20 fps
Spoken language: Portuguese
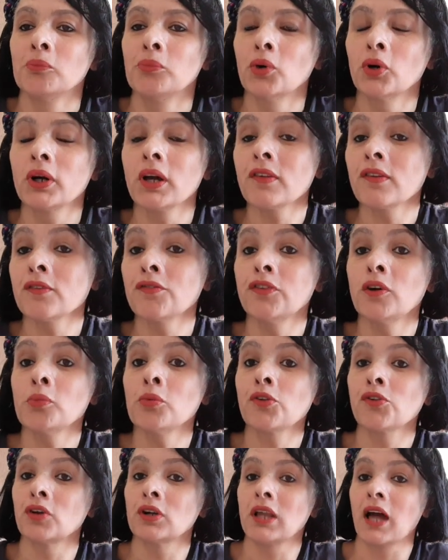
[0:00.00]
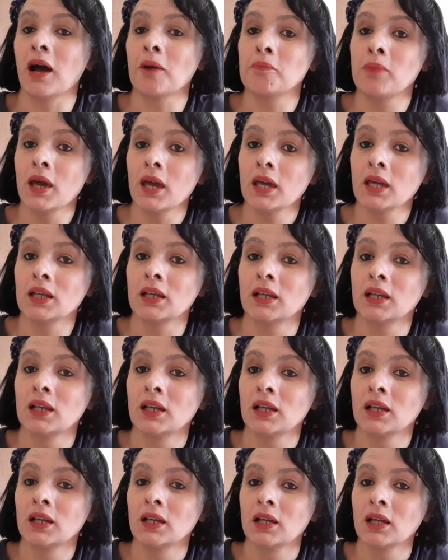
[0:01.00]
Porque se formos olhar bem,
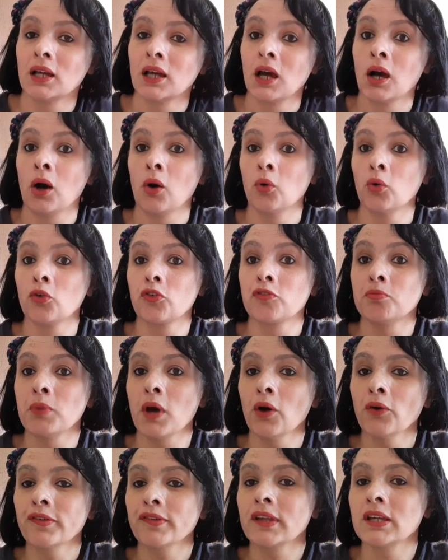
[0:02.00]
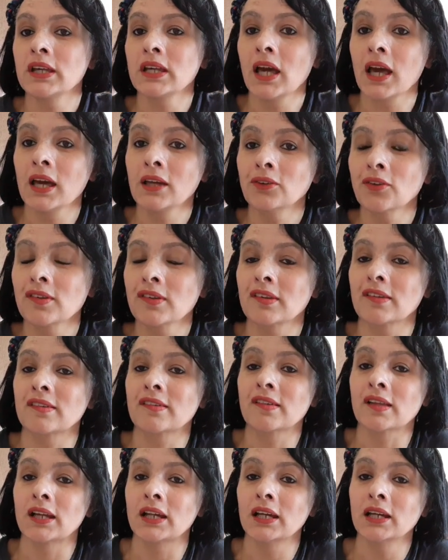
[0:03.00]
os meus 500
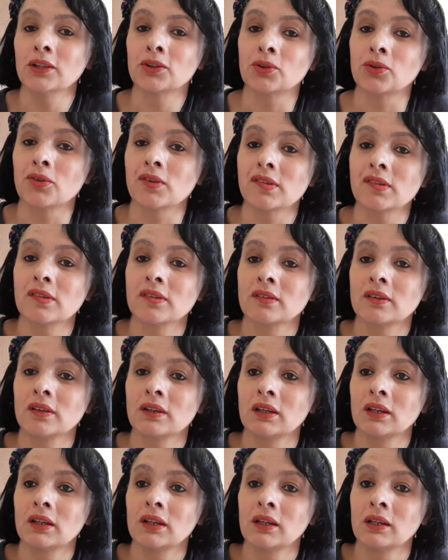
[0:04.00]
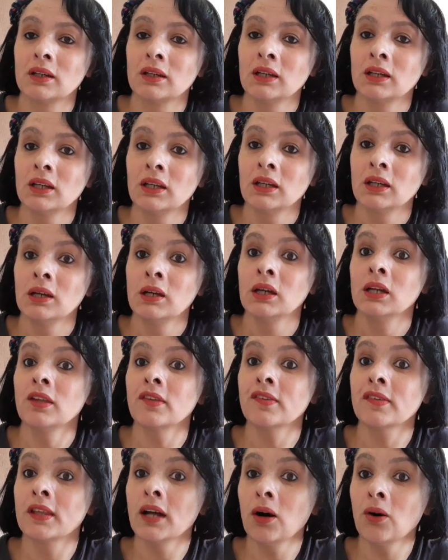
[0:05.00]
inscritos
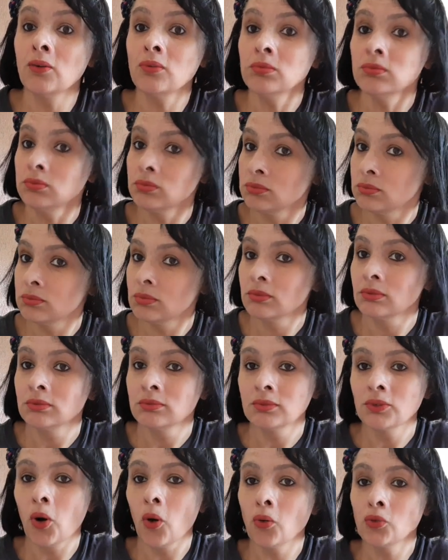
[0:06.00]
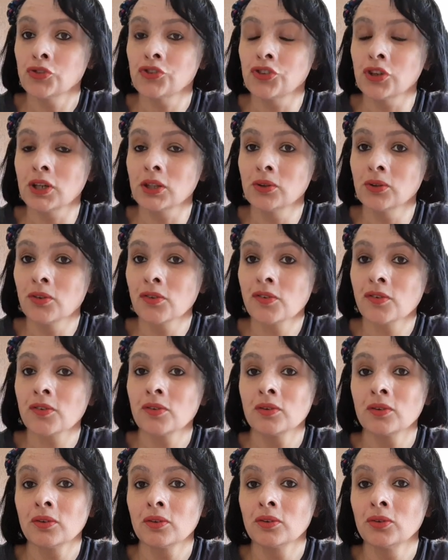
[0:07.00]
estão contidos
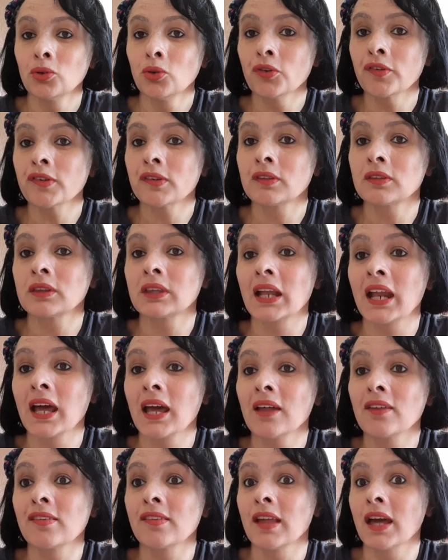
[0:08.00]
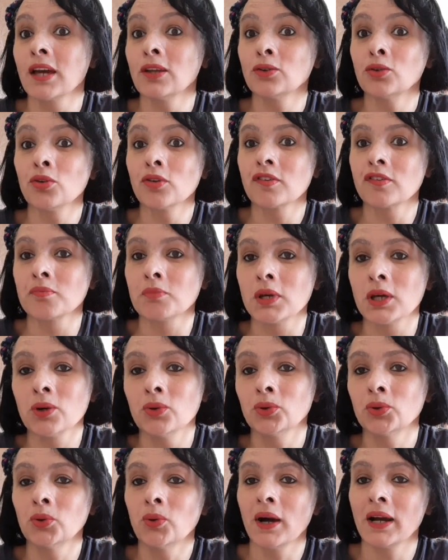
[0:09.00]
nos 300
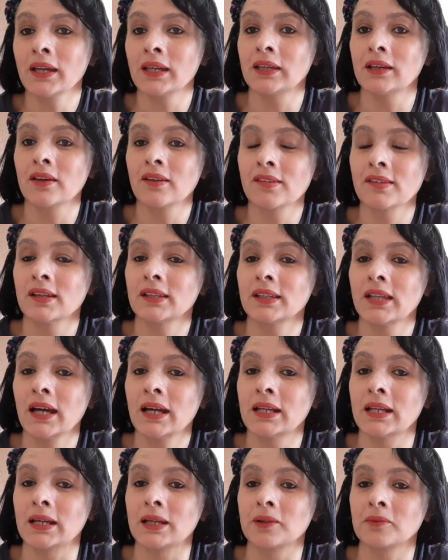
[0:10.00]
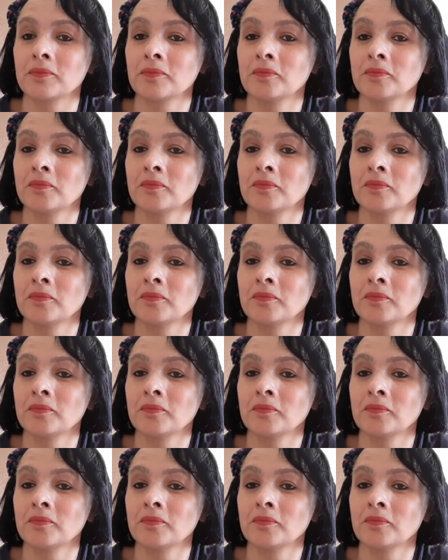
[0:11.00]
mil do Aqui a Santarém.